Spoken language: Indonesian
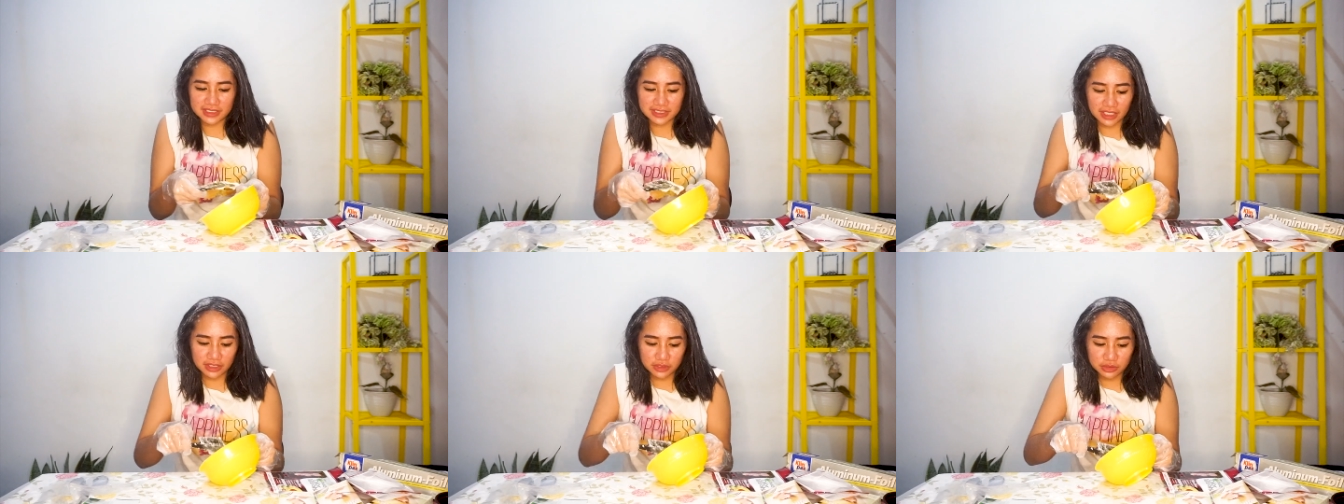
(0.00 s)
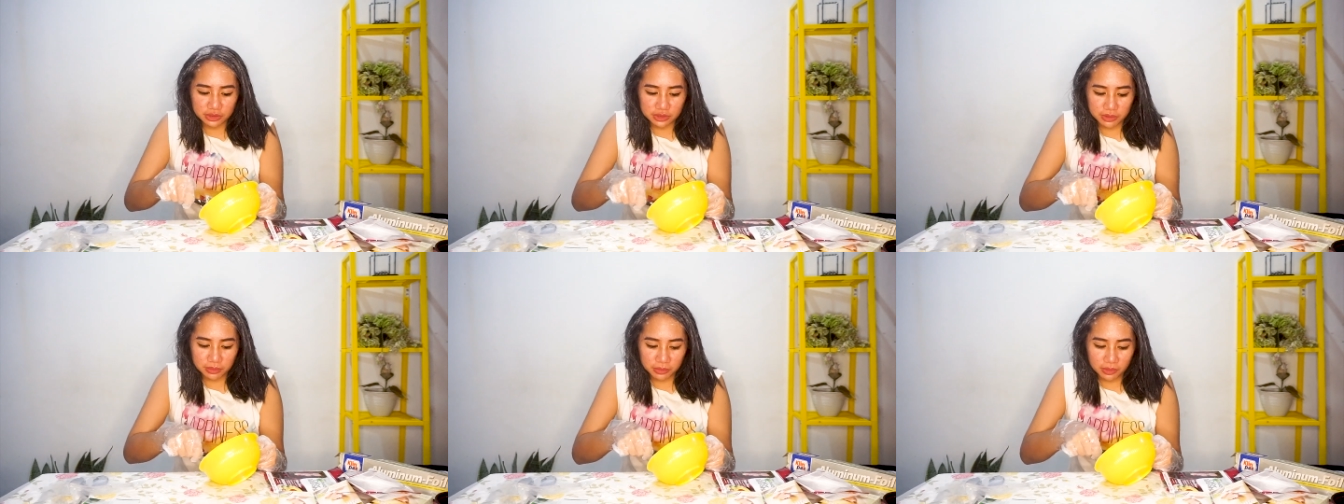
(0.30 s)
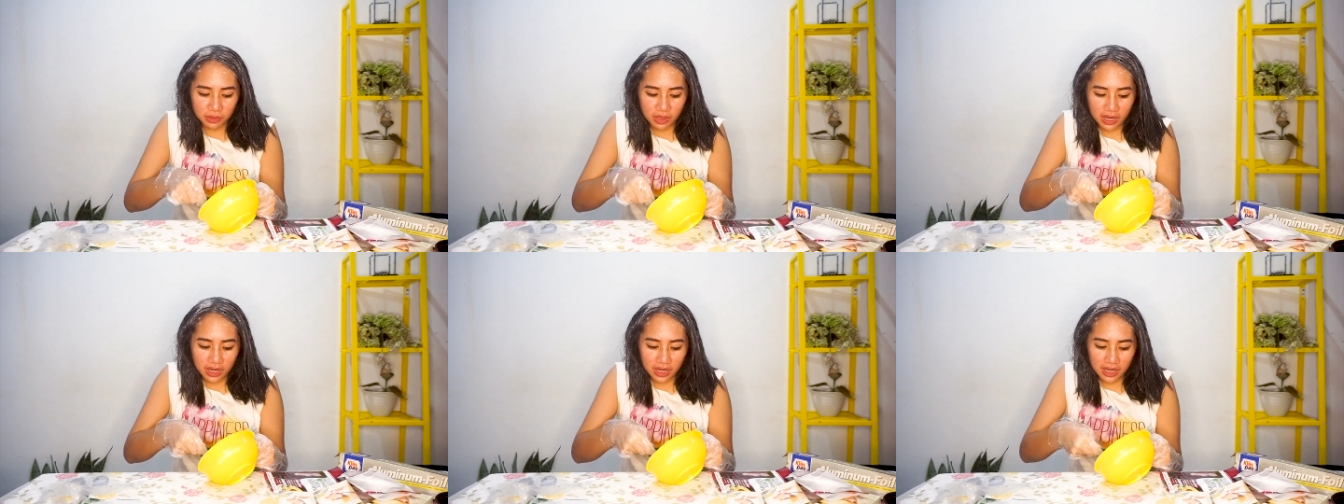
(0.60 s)
salju
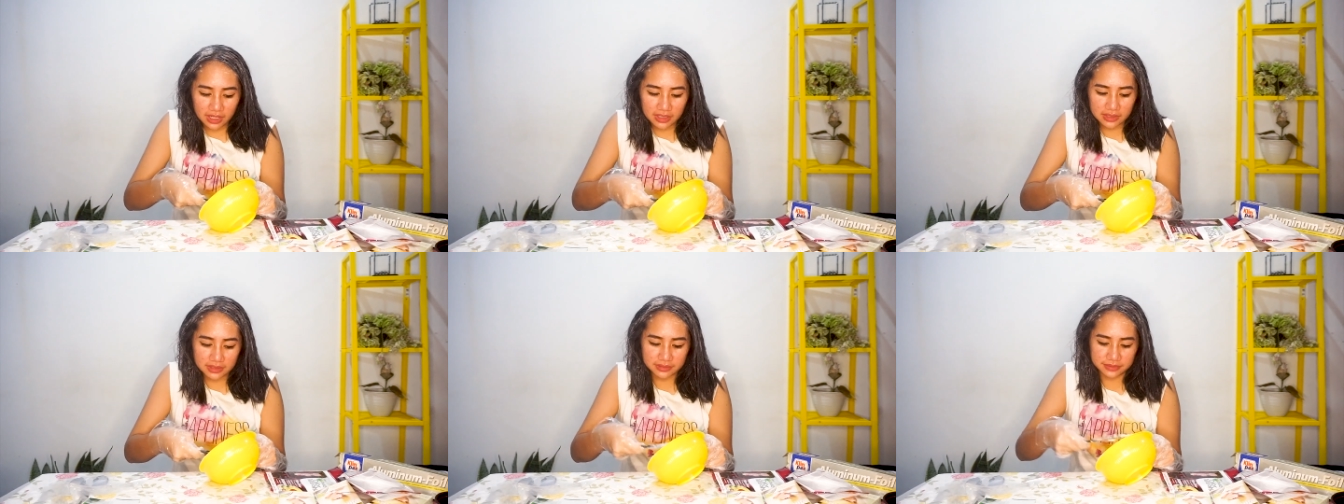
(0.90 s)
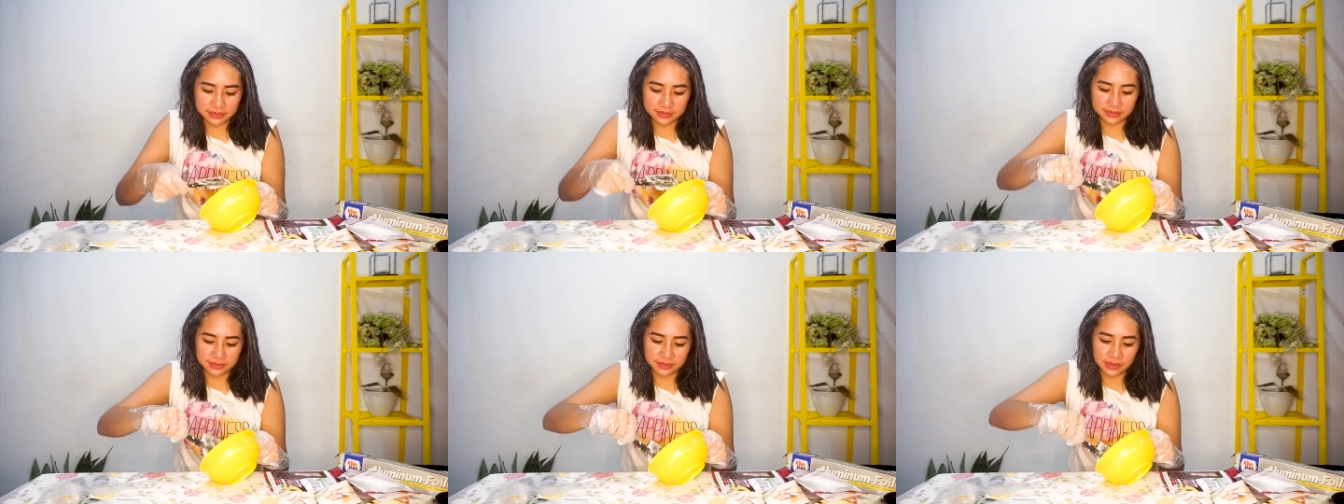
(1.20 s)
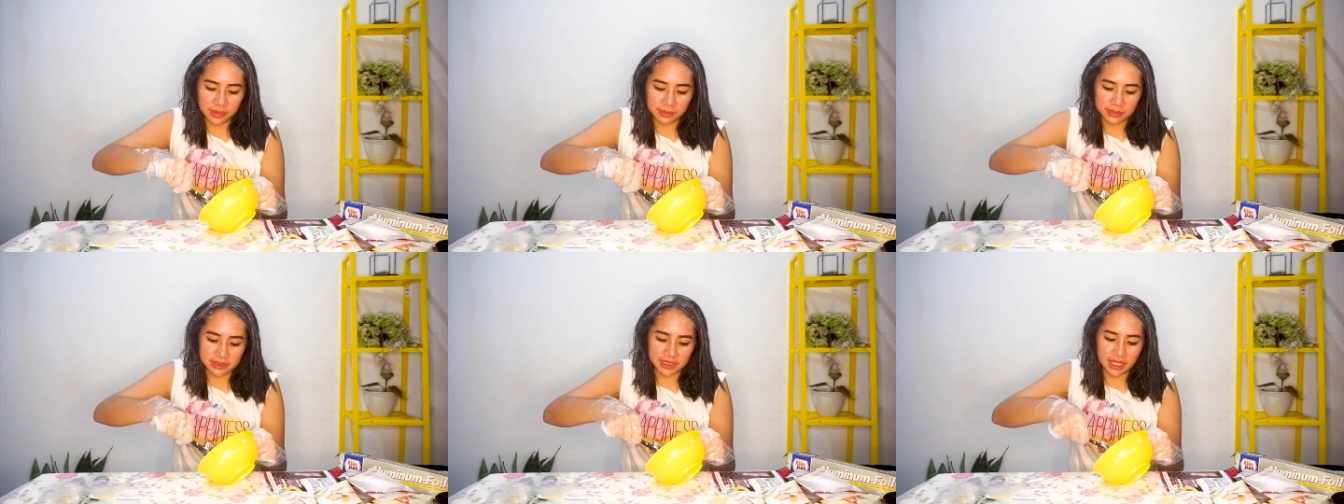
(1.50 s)
semua nah,
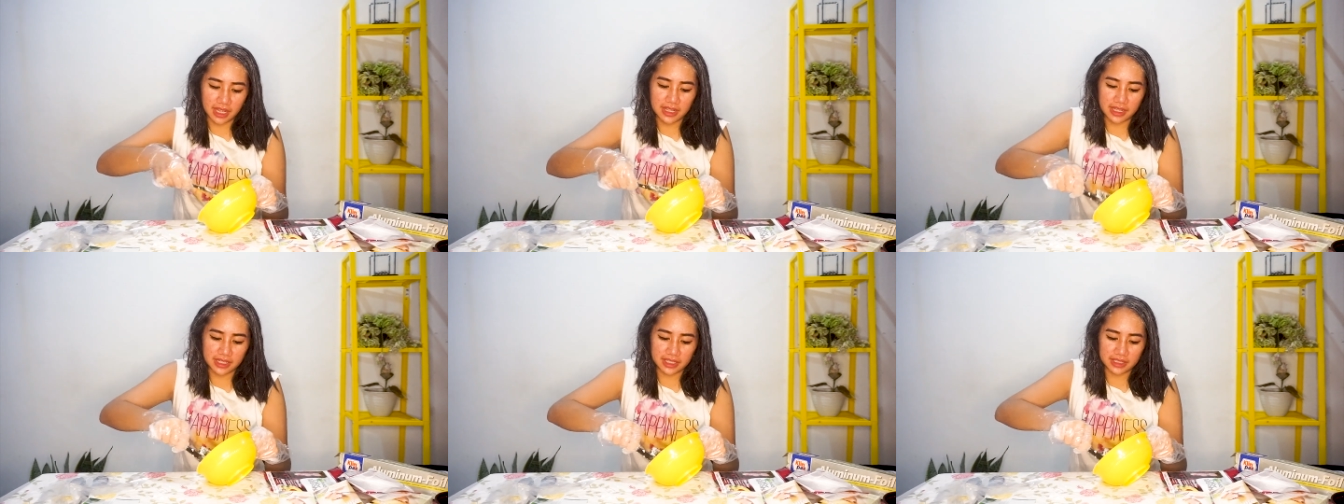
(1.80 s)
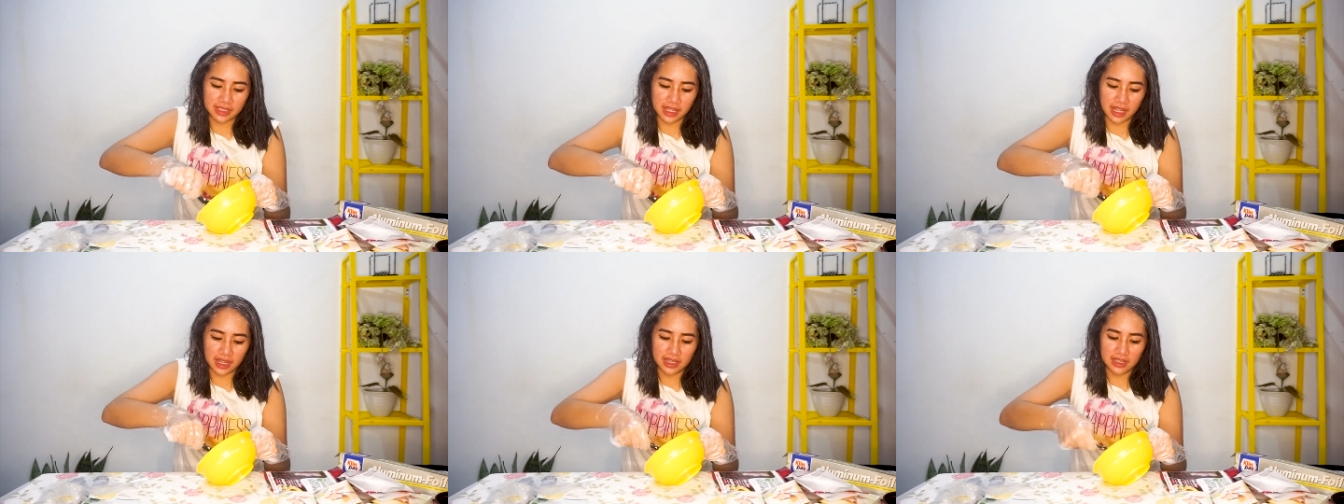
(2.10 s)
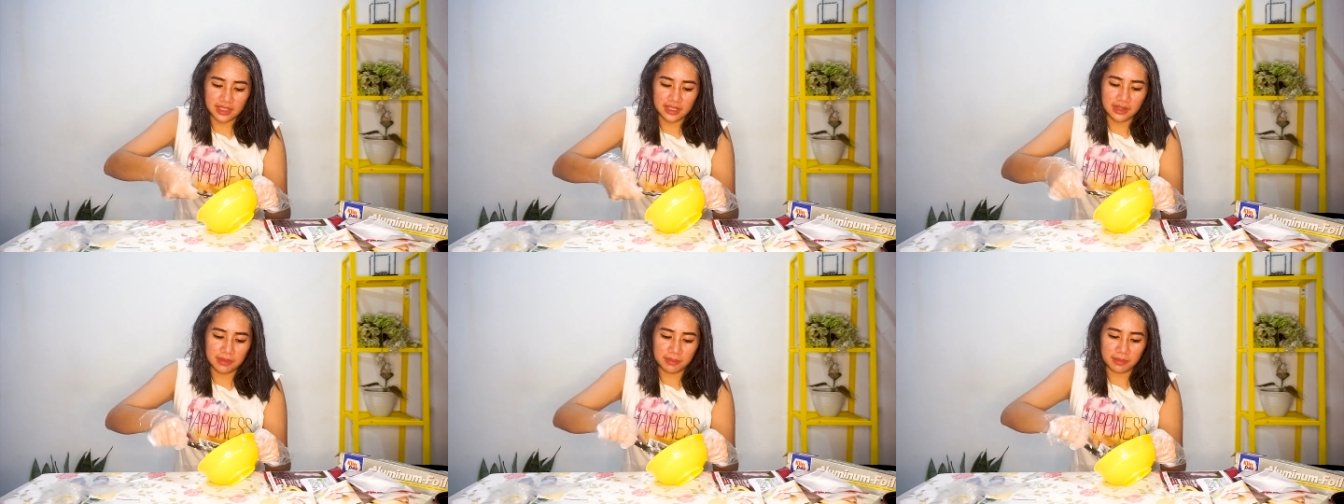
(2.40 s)
masih ada kita
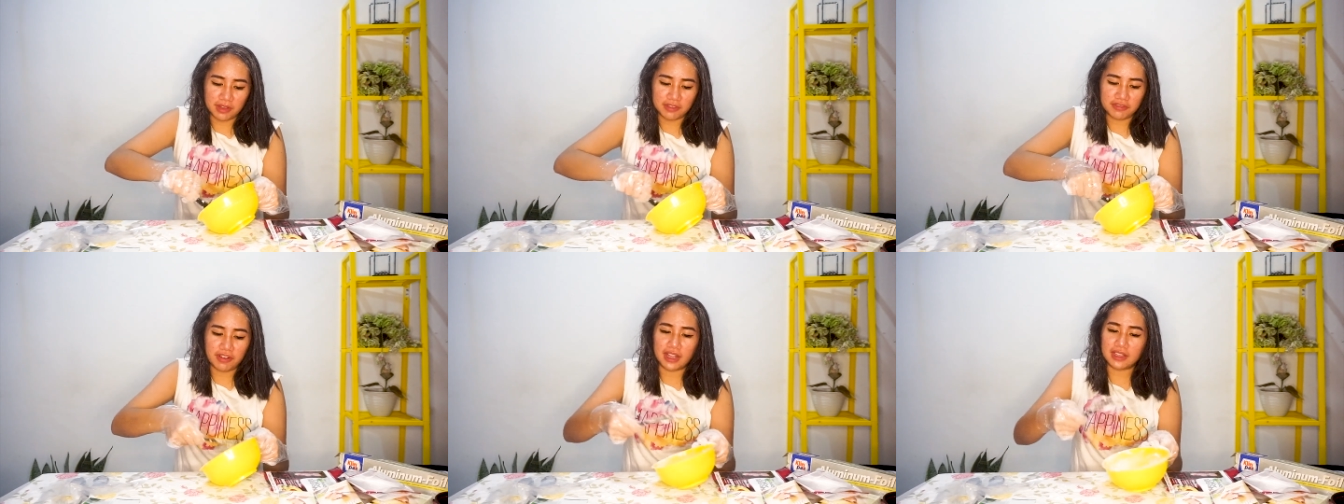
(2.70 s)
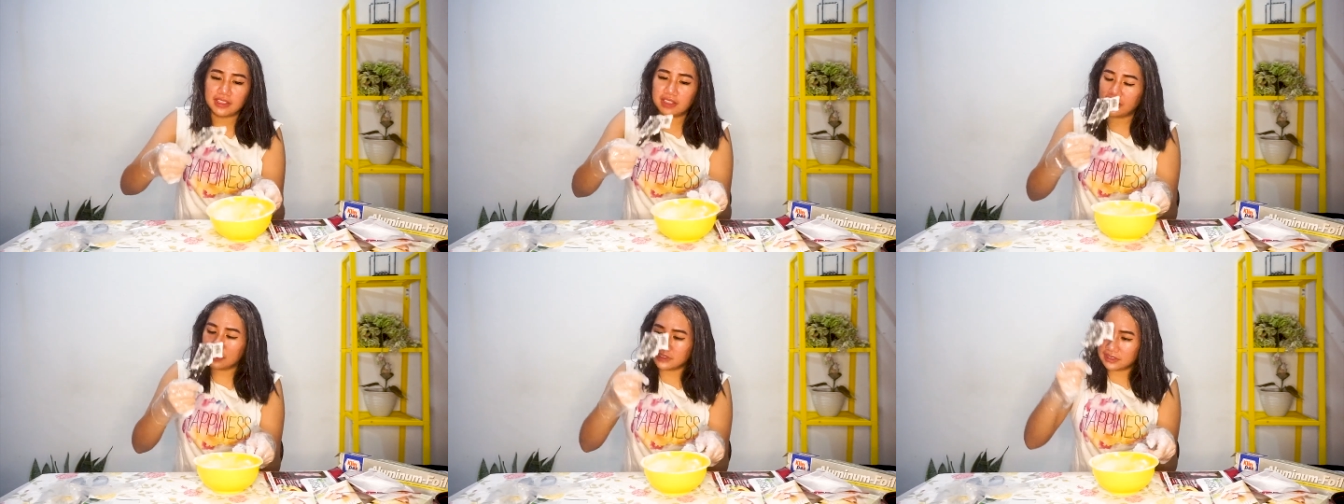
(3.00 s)
manfaatkan